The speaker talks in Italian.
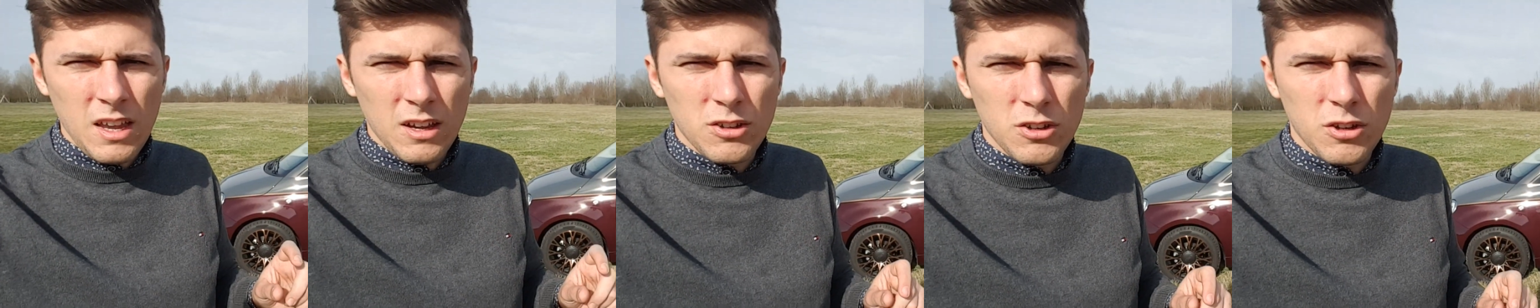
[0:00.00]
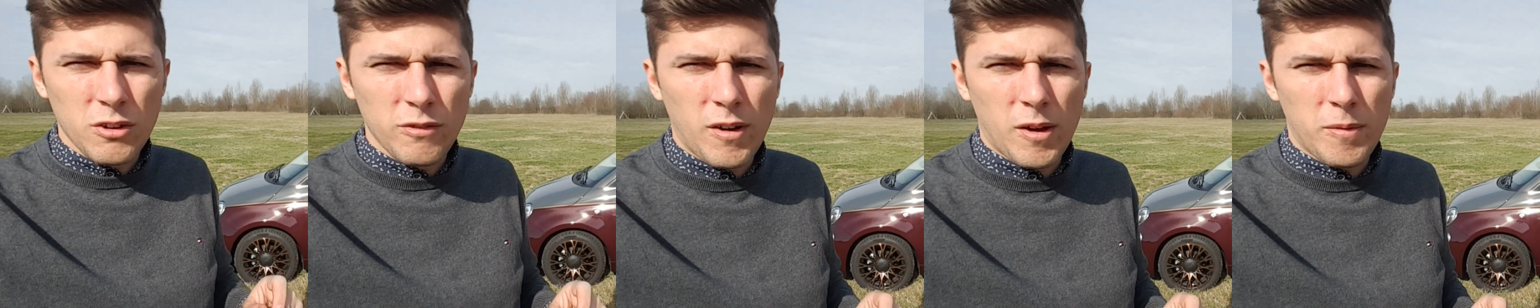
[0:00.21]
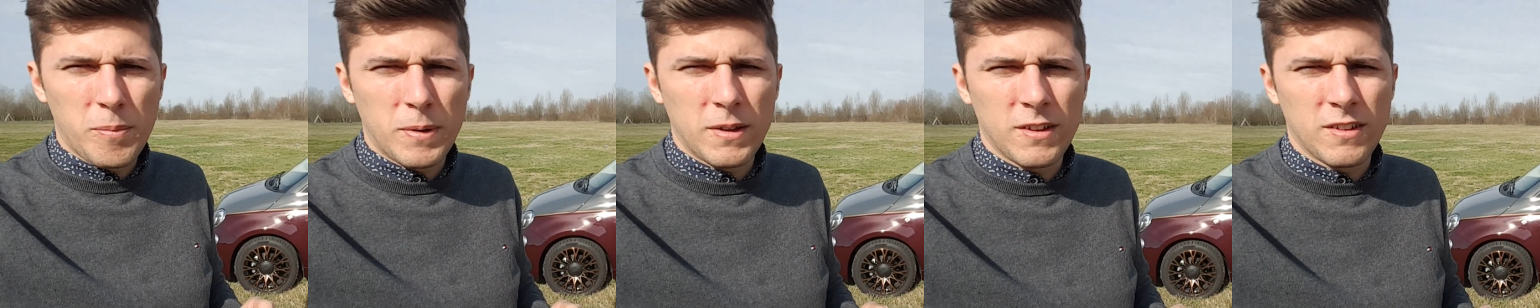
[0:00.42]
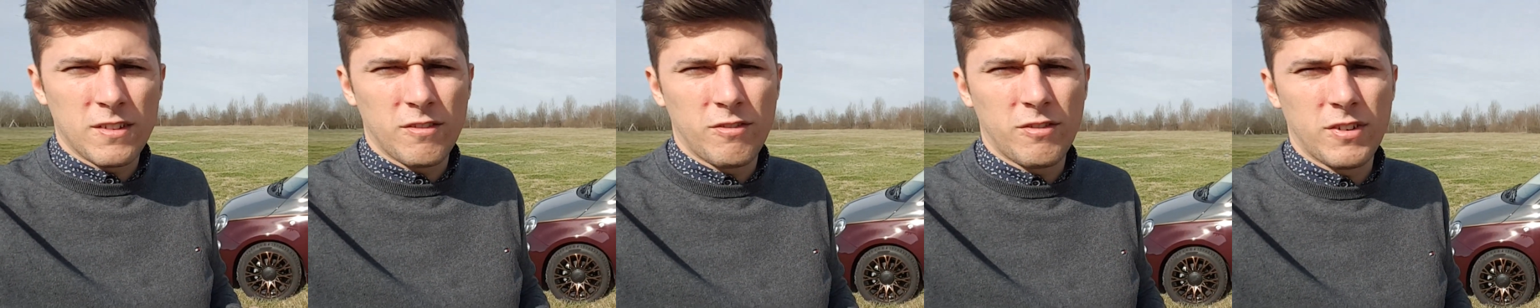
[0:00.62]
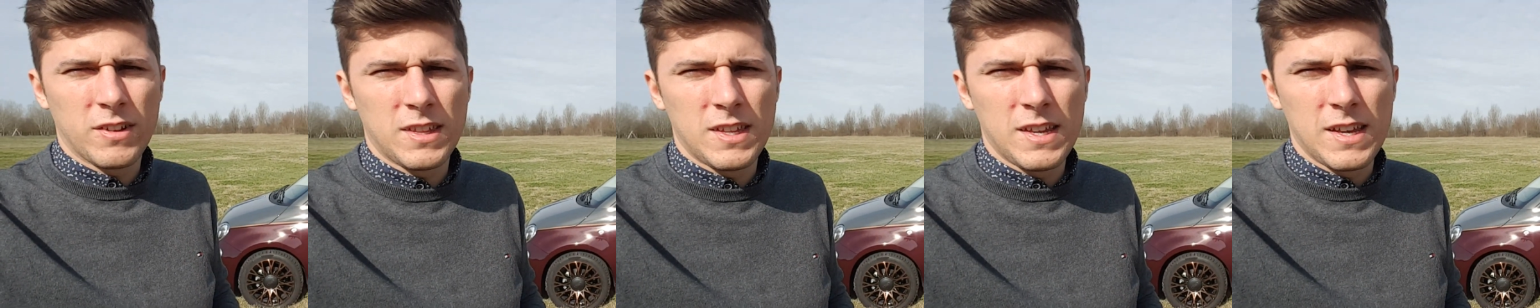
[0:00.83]
si fa
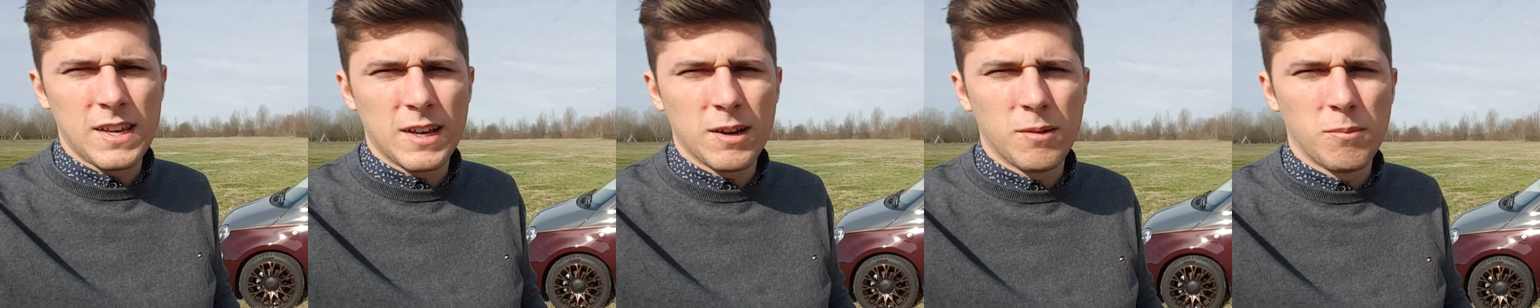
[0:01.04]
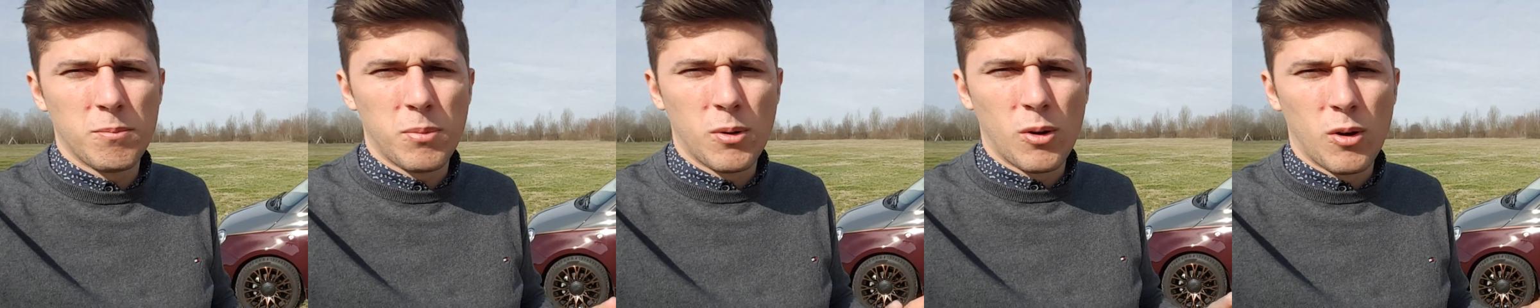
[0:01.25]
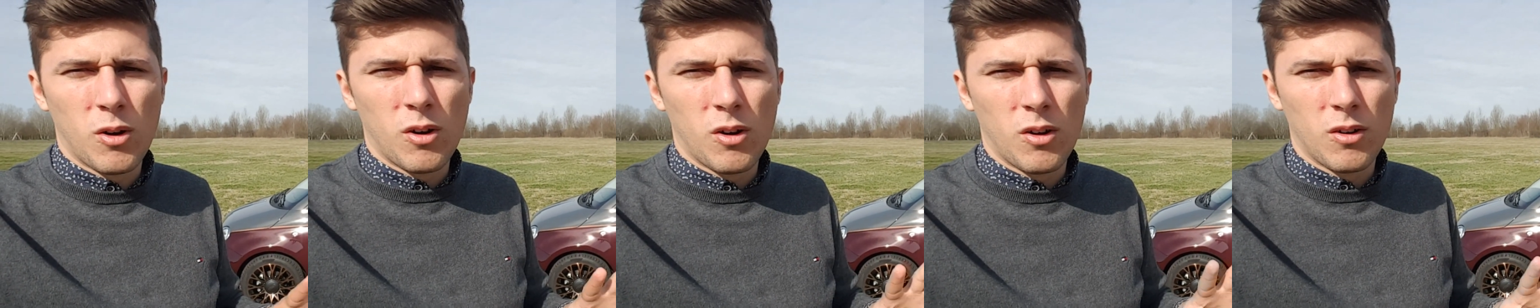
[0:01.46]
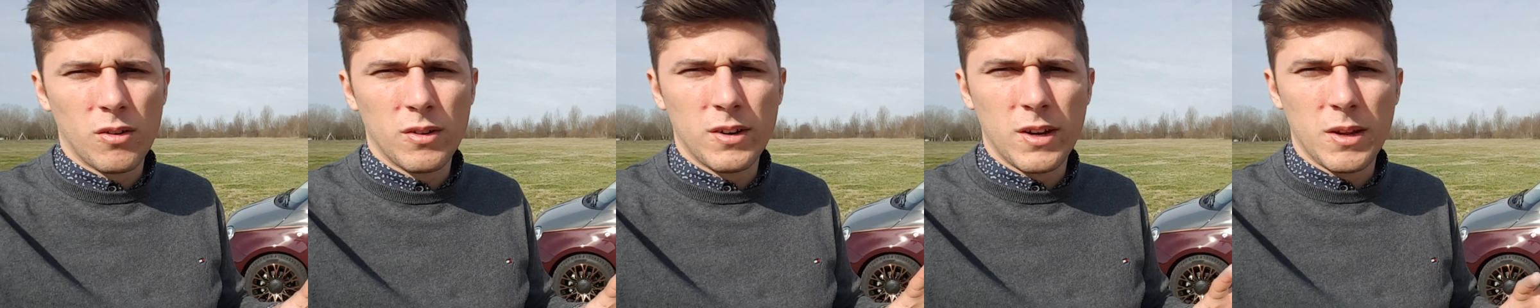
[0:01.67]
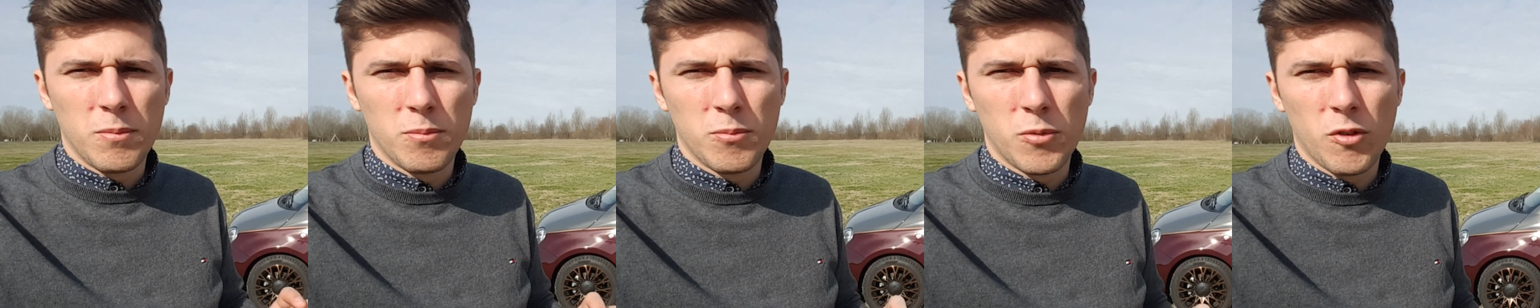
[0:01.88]
fatica un po'
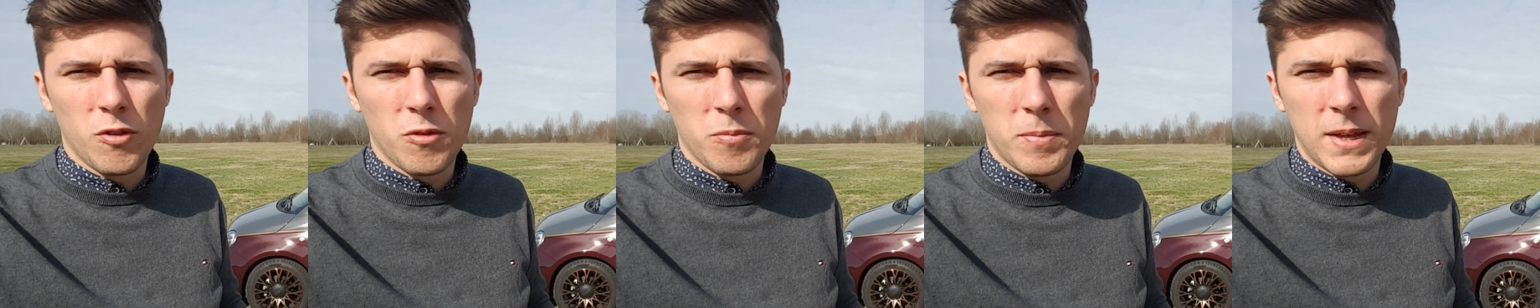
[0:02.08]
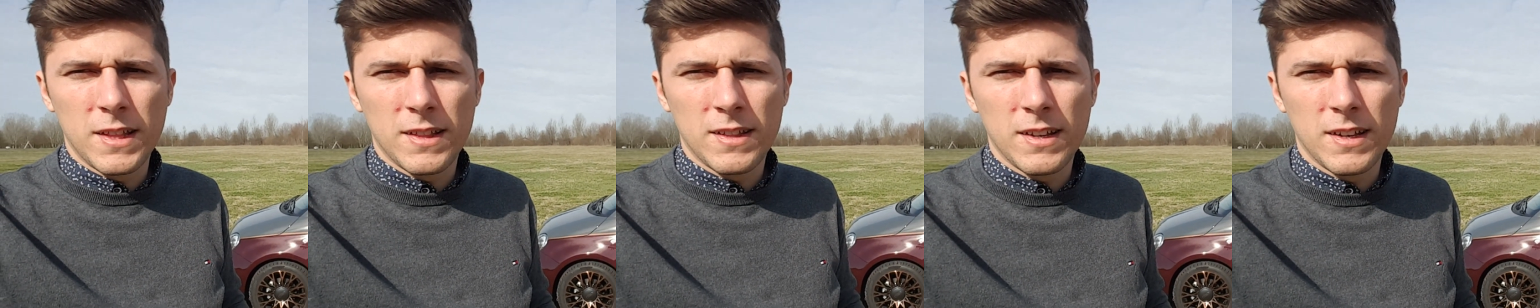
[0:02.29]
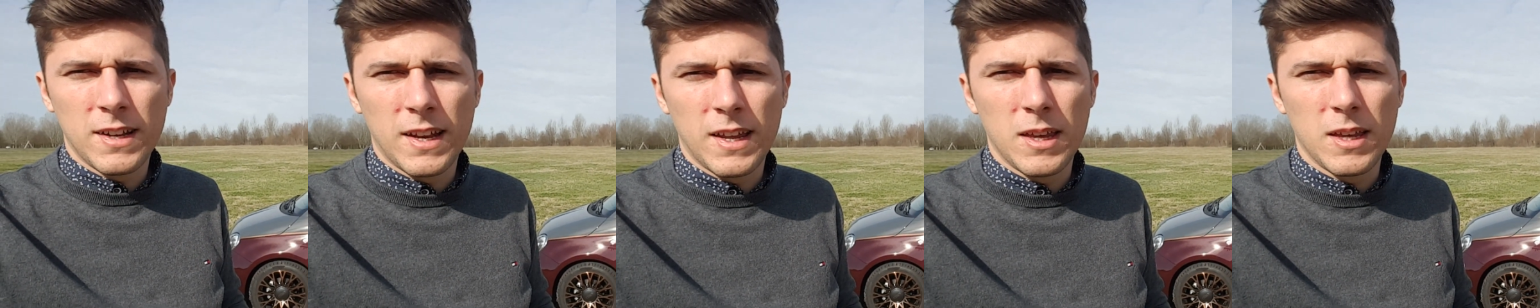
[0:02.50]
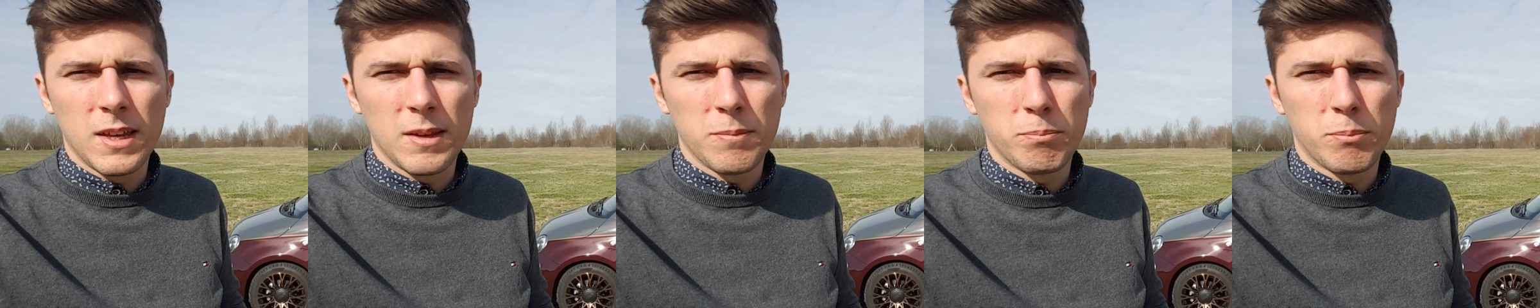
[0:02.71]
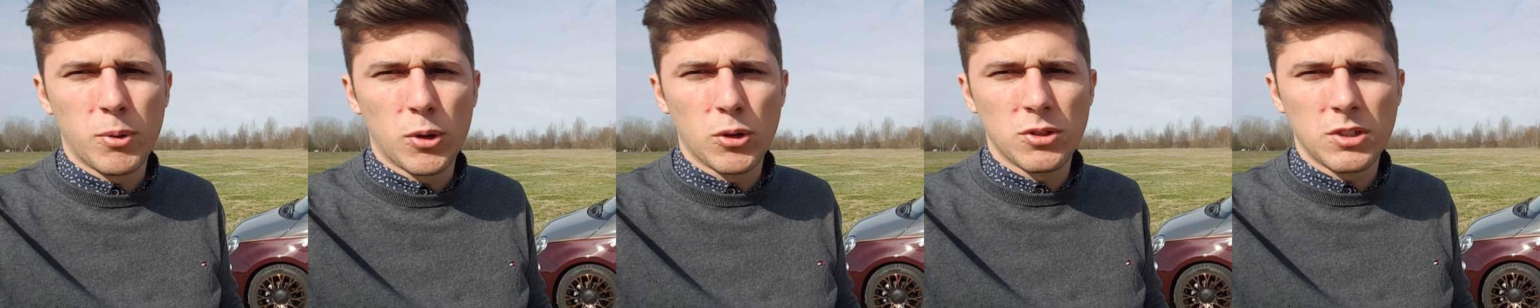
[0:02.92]
nei movimenti nei
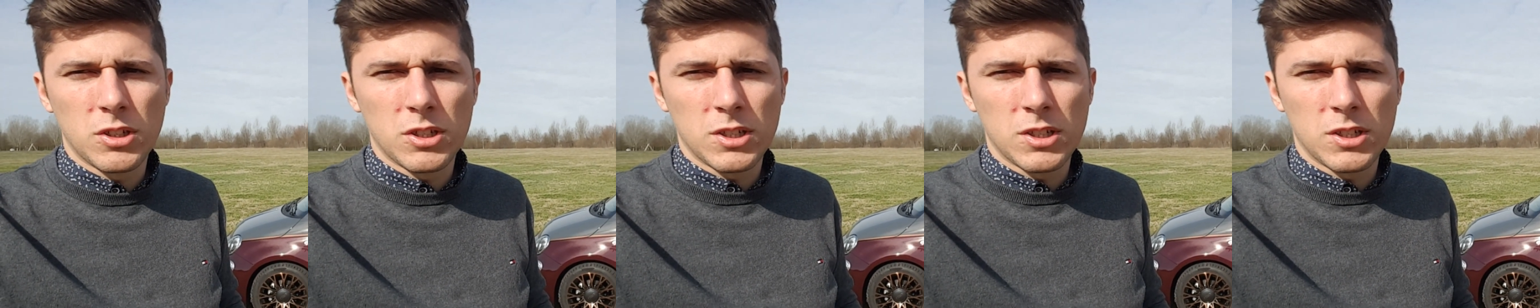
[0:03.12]
posti